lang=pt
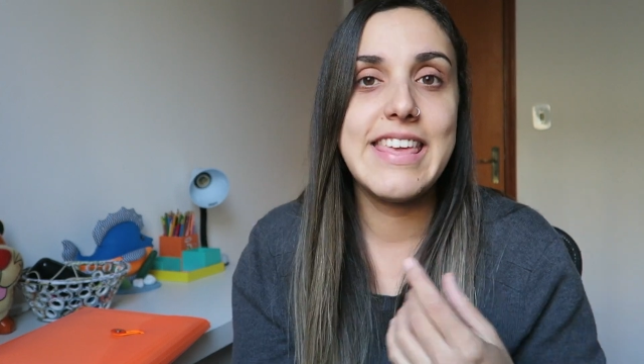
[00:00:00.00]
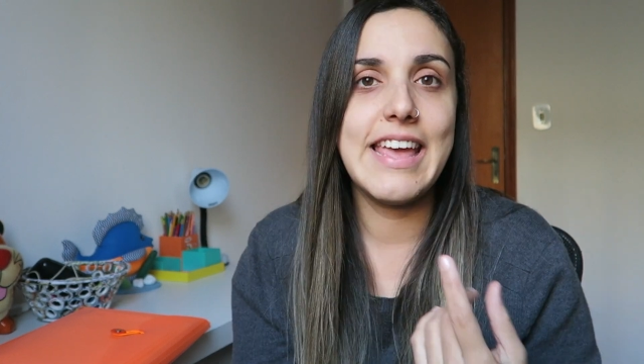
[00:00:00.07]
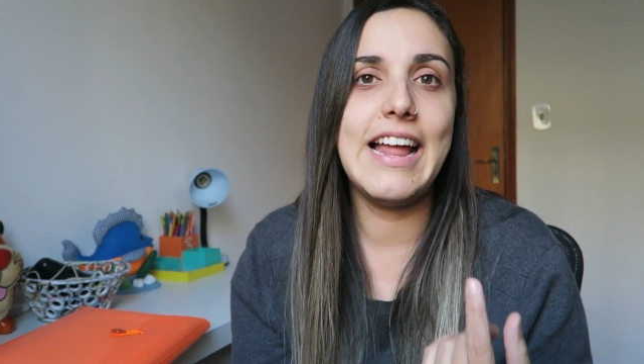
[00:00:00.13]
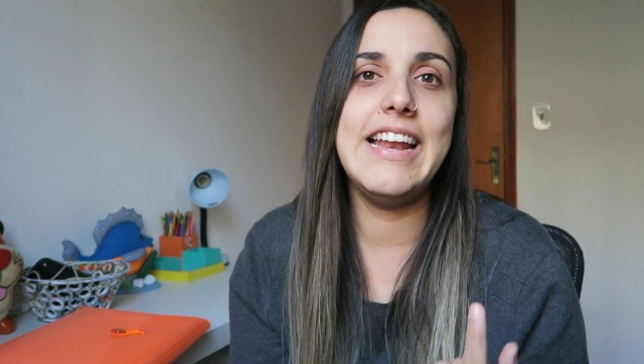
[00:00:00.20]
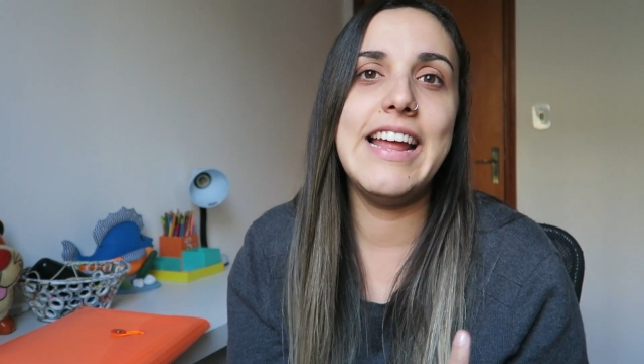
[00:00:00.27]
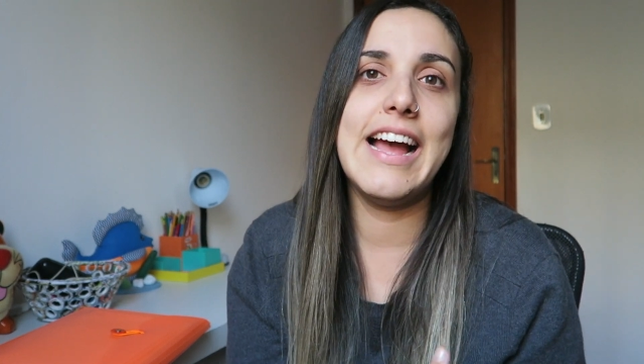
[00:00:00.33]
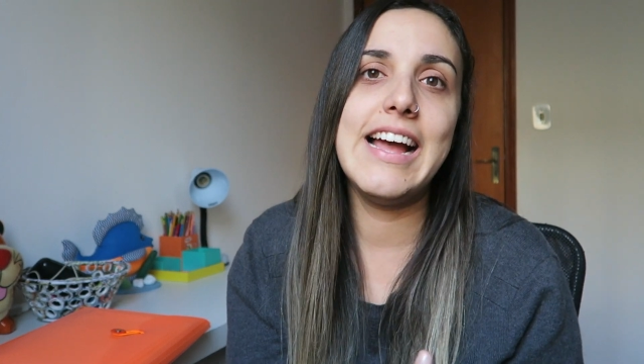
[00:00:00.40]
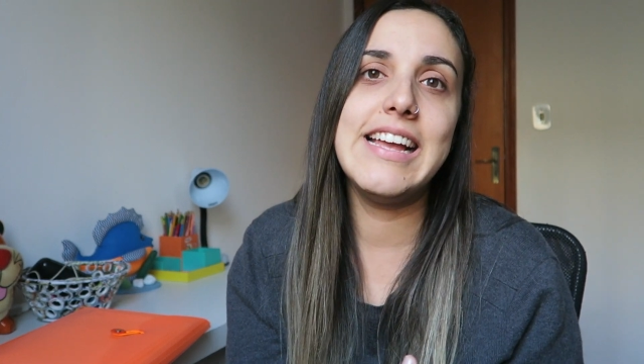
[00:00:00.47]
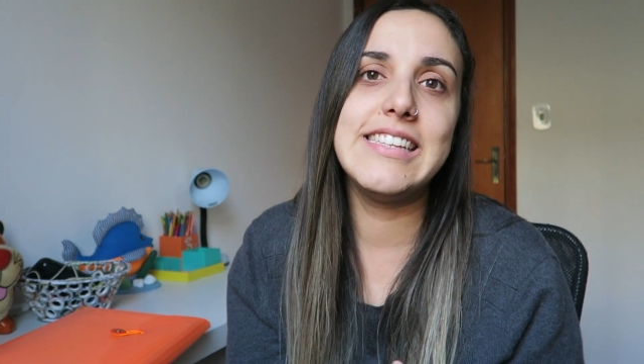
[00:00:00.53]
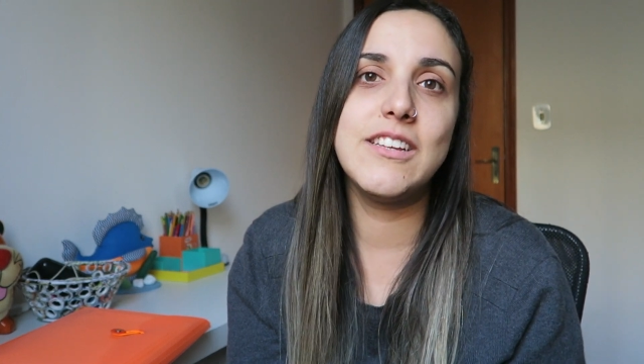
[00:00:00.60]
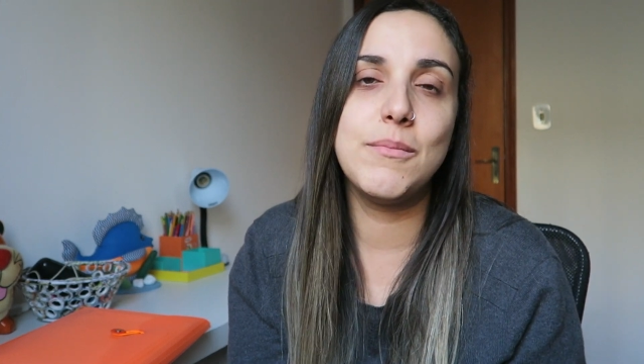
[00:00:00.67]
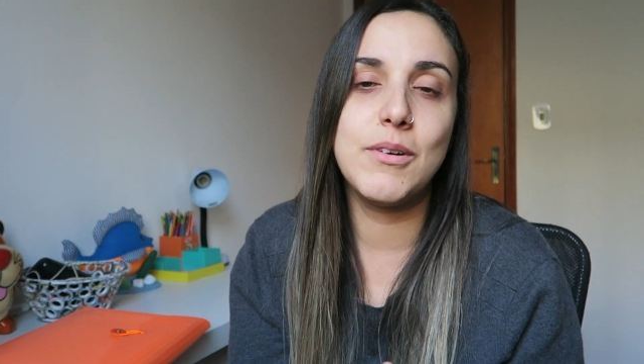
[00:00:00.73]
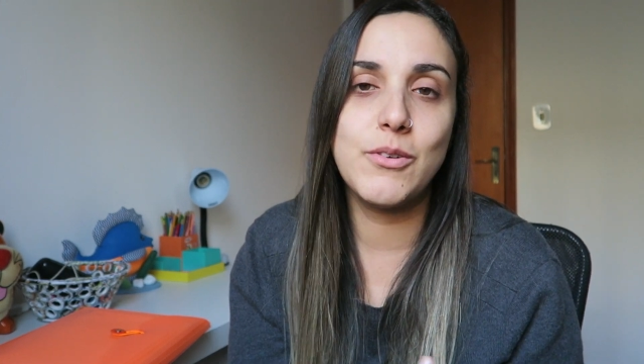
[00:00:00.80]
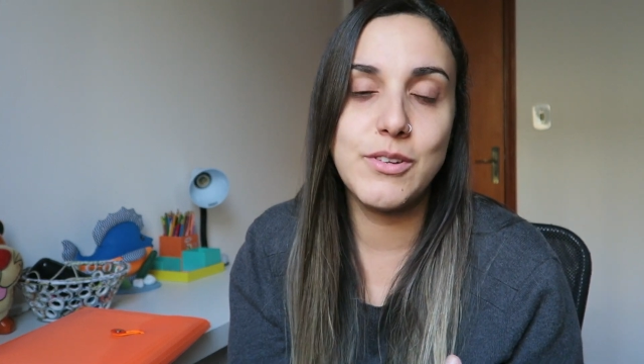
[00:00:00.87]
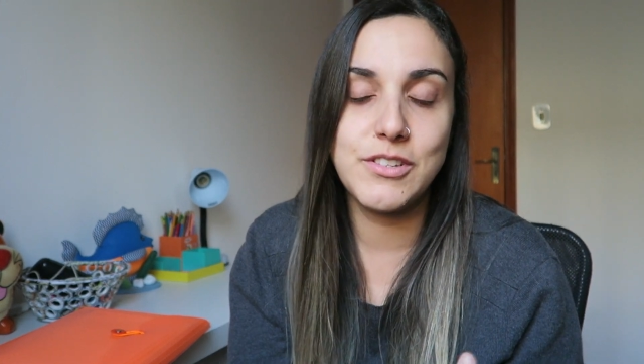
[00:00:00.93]
Que, aliás, é
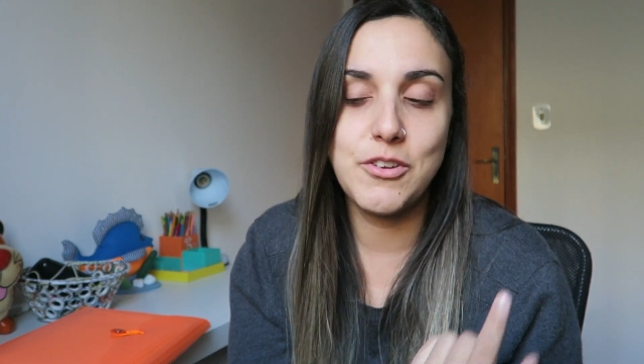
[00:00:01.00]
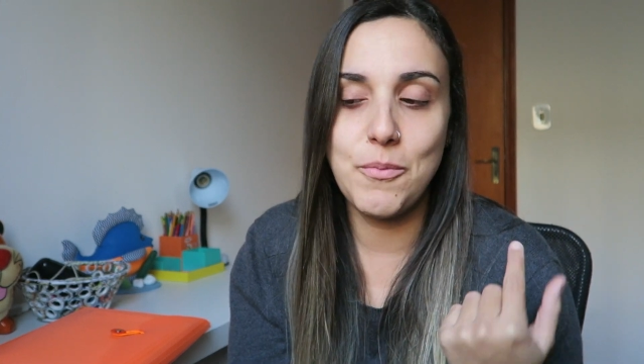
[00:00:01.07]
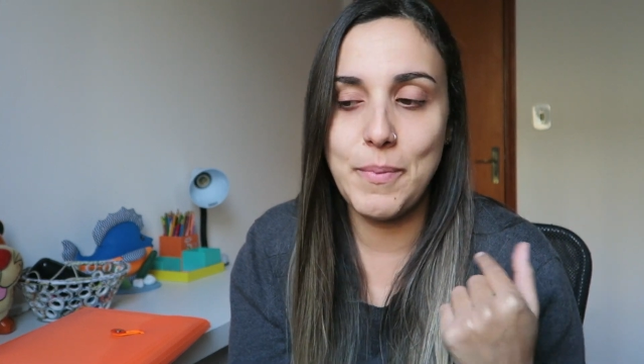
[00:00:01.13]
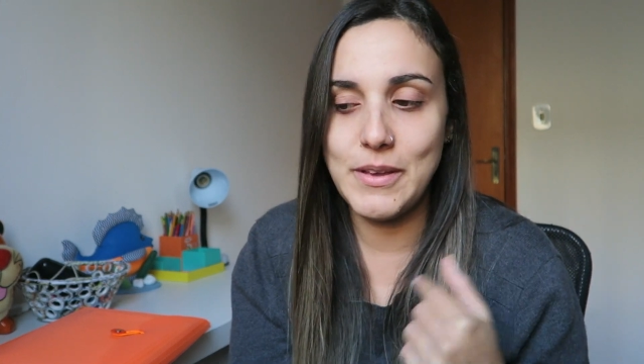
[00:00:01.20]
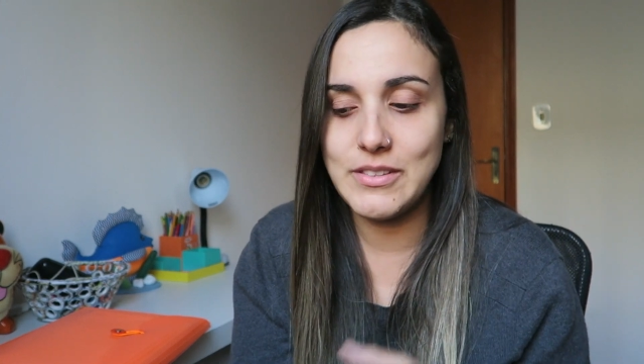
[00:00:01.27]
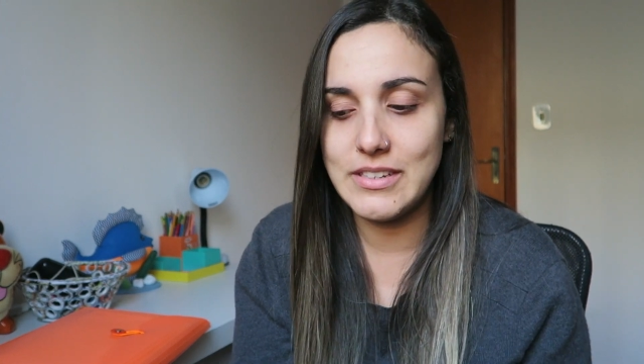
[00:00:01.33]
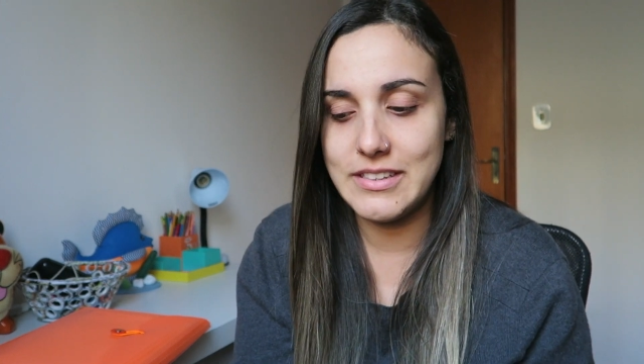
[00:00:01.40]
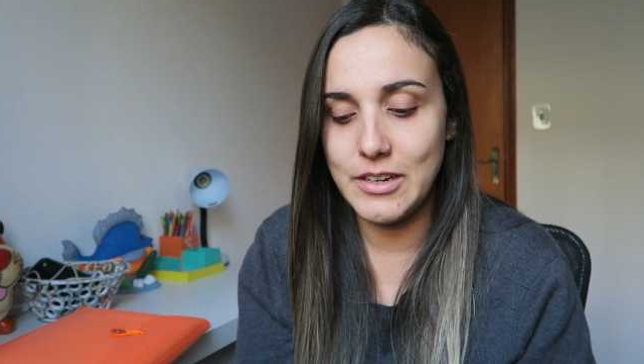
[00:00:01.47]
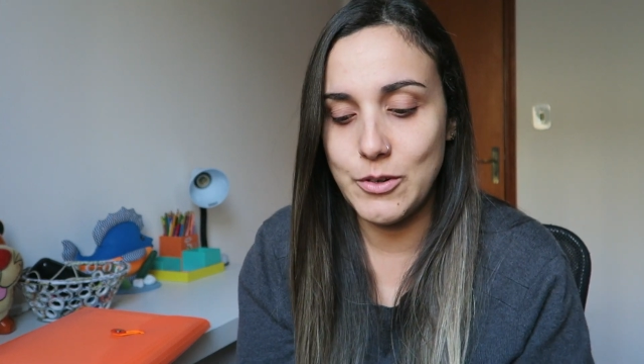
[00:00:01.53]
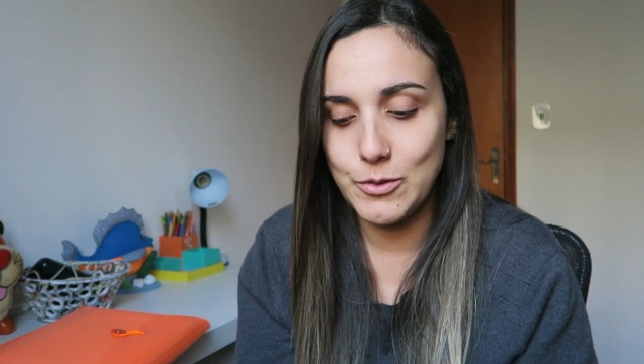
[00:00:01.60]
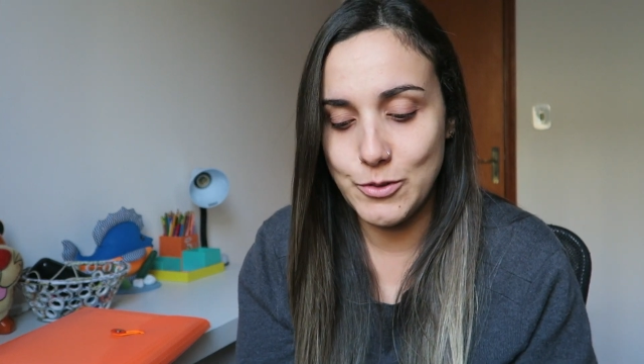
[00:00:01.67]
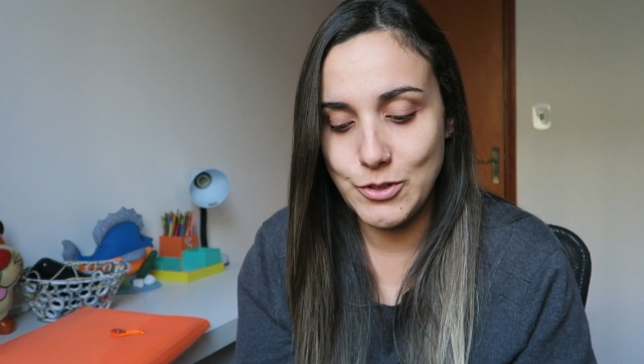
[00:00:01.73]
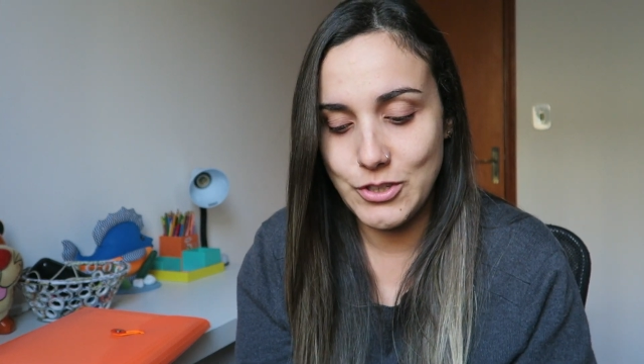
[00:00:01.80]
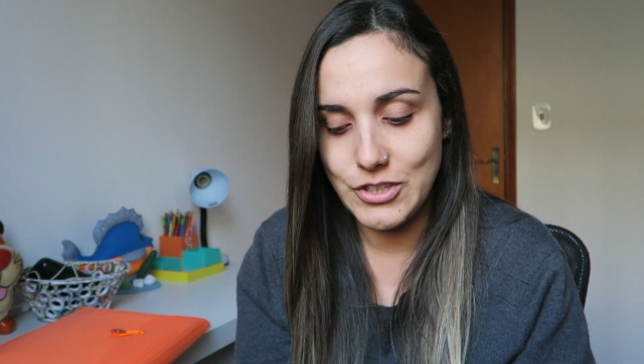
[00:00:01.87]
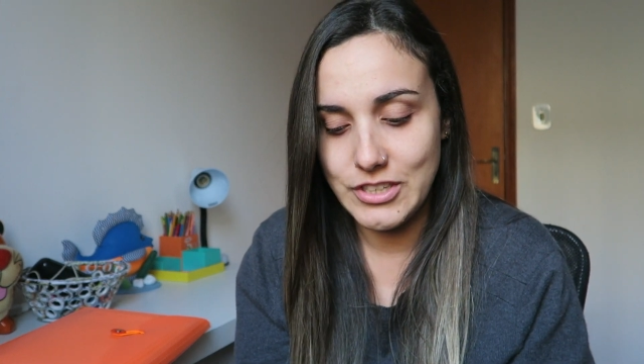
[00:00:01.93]
uma coisa que eu penso até
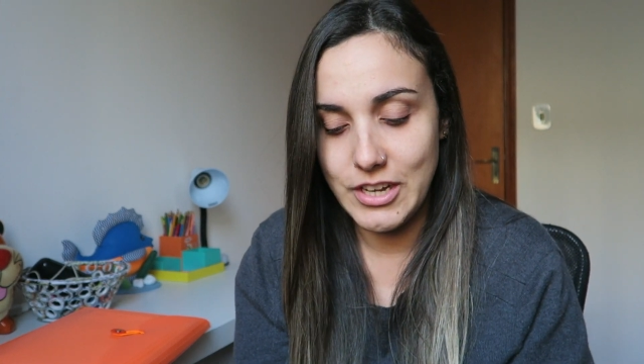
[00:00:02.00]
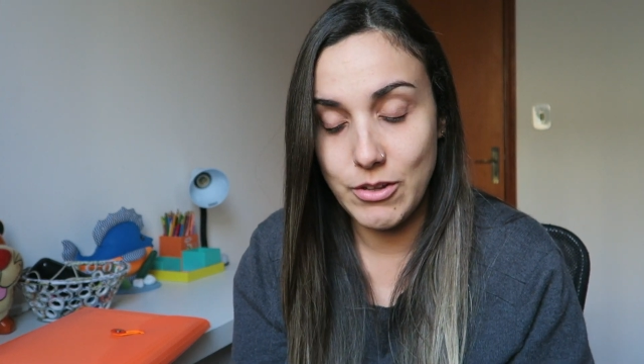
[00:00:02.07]
hoje.